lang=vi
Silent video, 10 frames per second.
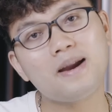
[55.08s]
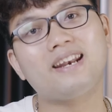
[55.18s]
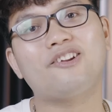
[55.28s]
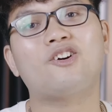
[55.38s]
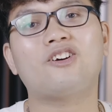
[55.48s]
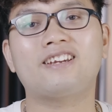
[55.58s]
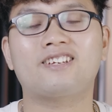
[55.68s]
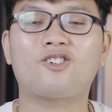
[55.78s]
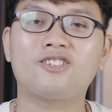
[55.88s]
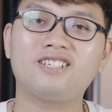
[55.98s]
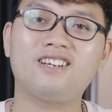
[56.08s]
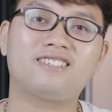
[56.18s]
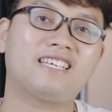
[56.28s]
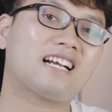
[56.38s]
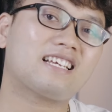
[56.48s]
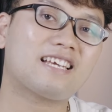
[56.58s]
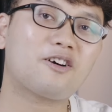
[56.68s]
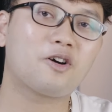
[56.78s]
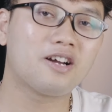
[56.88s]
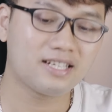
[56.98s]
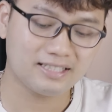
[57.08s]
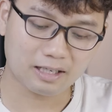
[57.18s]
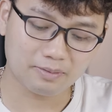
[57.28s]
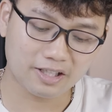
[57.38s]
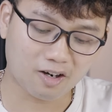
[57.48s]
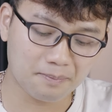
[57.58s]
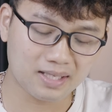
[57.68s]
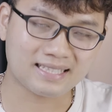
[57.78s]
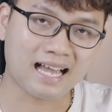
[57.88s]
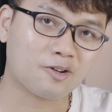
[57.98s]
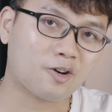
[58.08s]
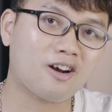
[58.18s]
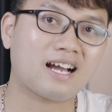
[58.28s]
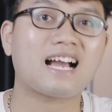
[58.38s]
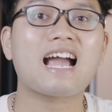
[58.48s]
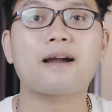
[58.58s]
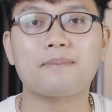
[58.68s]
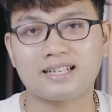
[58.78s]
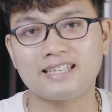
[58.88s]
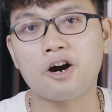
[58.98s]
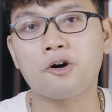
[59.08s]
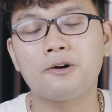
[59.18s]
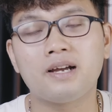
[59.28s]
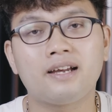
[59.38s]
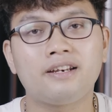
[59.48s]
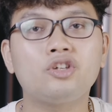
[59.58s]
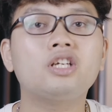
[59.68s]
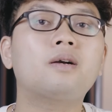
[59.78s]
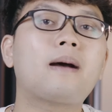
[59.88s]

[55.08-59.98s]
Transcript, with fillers: bên nó có những lợi thế khác nhau trong khi đó mức giá của nó là ngang bằng nhau nếu như